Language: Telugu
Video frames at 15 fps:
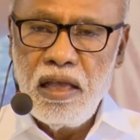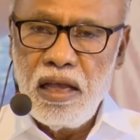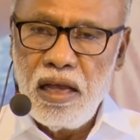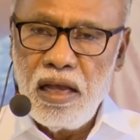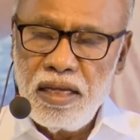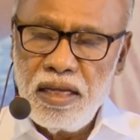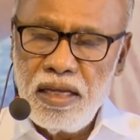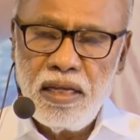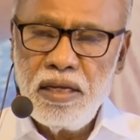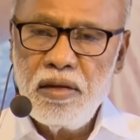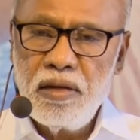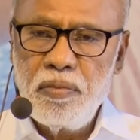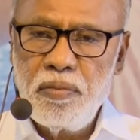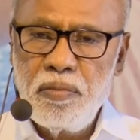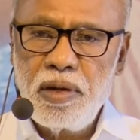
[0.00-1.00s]
అయినా
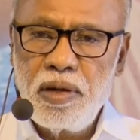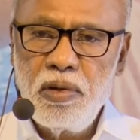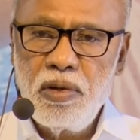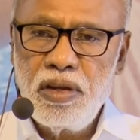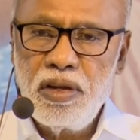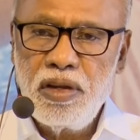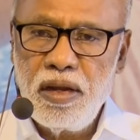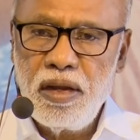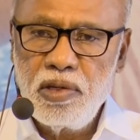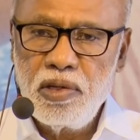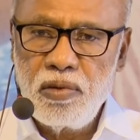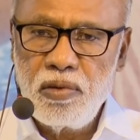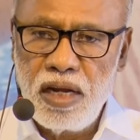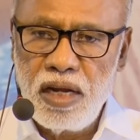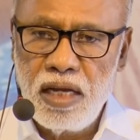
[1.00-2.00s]
నేను ప్రభుని
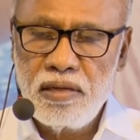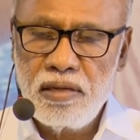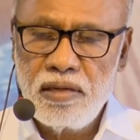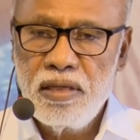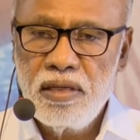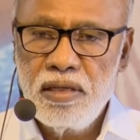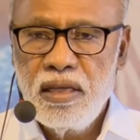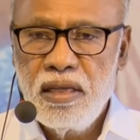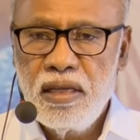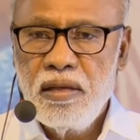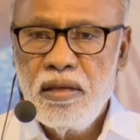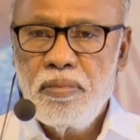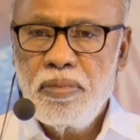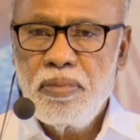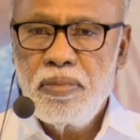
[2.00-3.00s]
నమ్ముకున్నాను
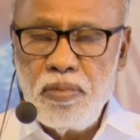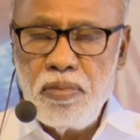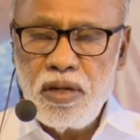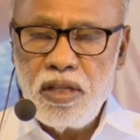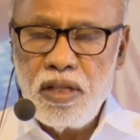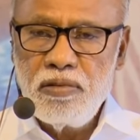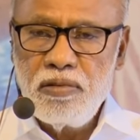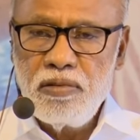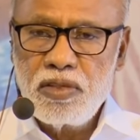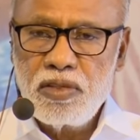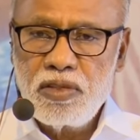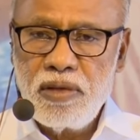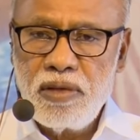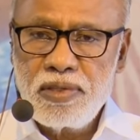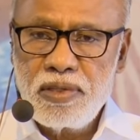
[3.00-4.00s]
ప్రభు నందు
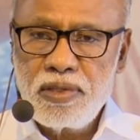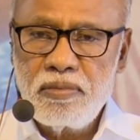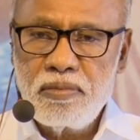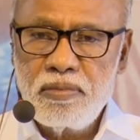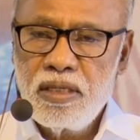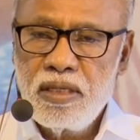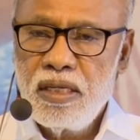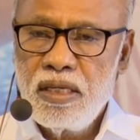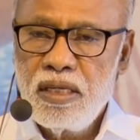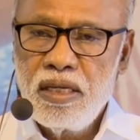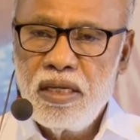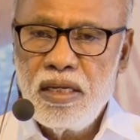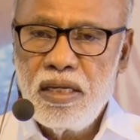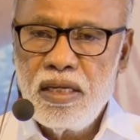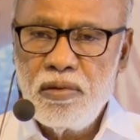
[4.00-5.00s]
విశ్వాసం
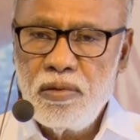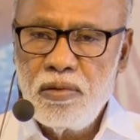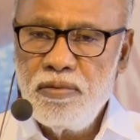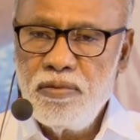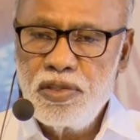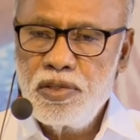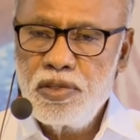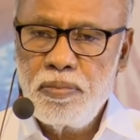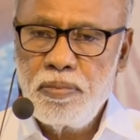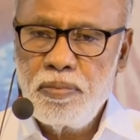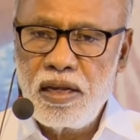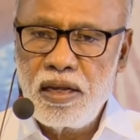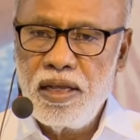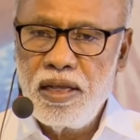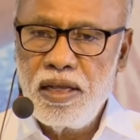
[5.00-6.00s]
నేను
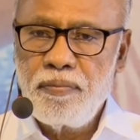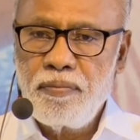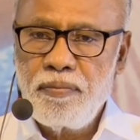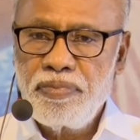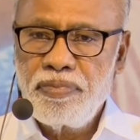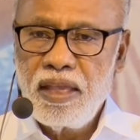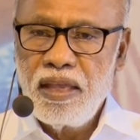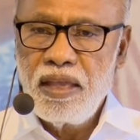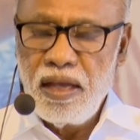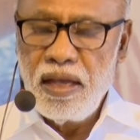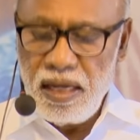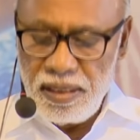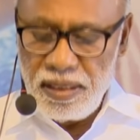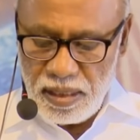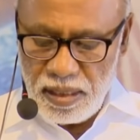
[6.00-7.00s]
విడిచిపెట్టలేదు
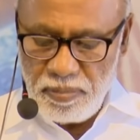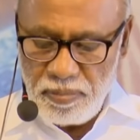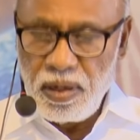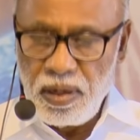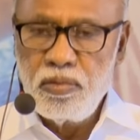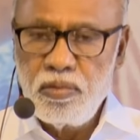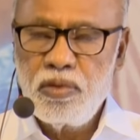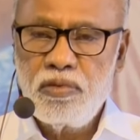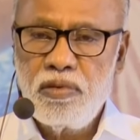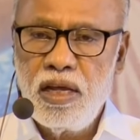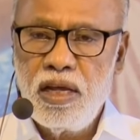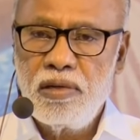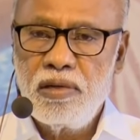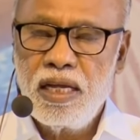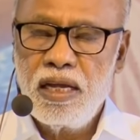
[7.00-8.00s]
అయితే
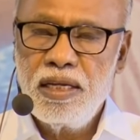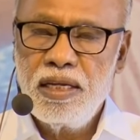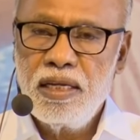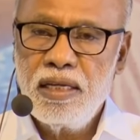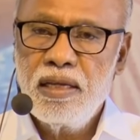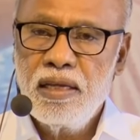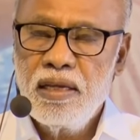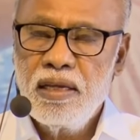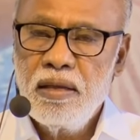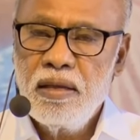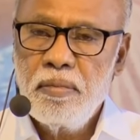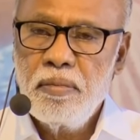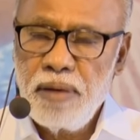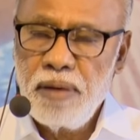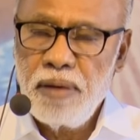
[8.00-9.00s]
ప్రభుత్వాలు కానీ
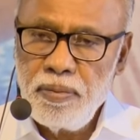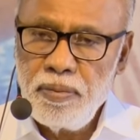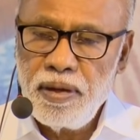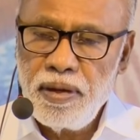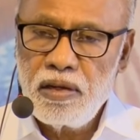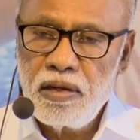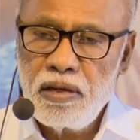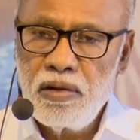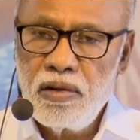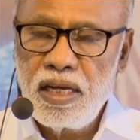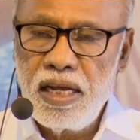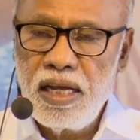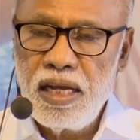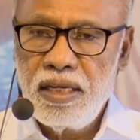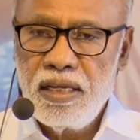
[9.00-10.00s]
పరిపాలకులు
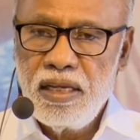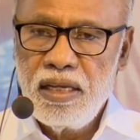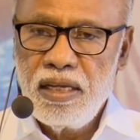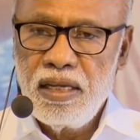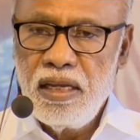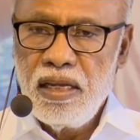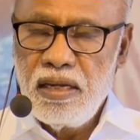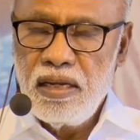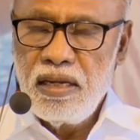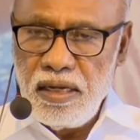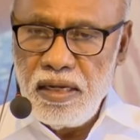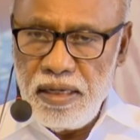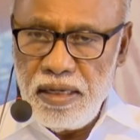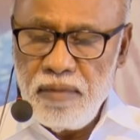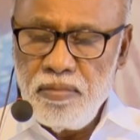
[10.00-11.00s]
కానీ
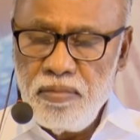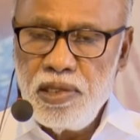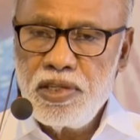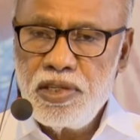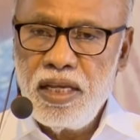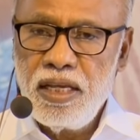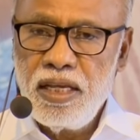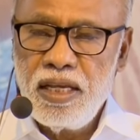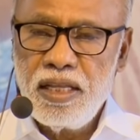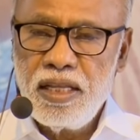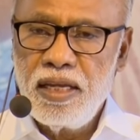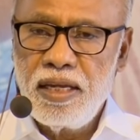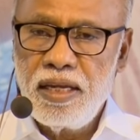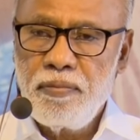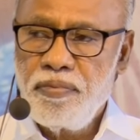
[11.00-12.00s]
నన్నేమి
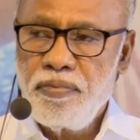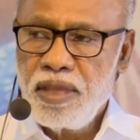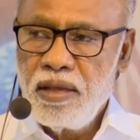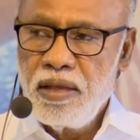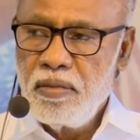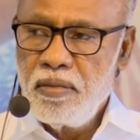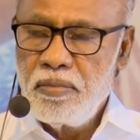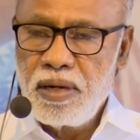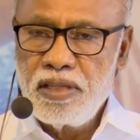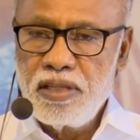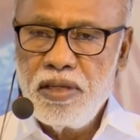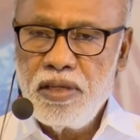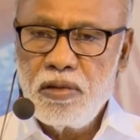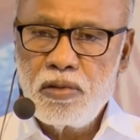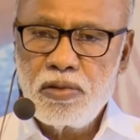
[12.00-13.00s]
చేయలేదని
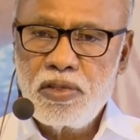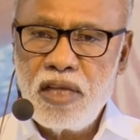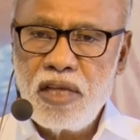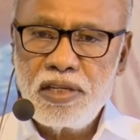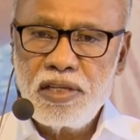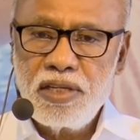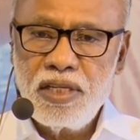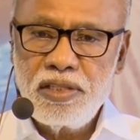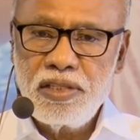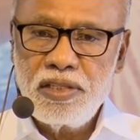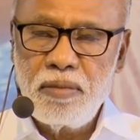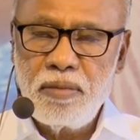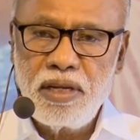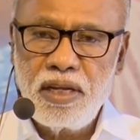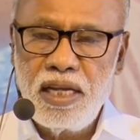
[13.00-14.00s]
ప్రజలకు సాక్ష్యం
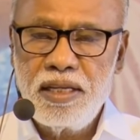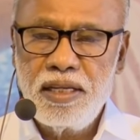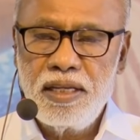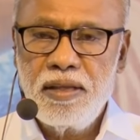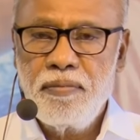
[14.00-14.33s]
చెప్పటానికి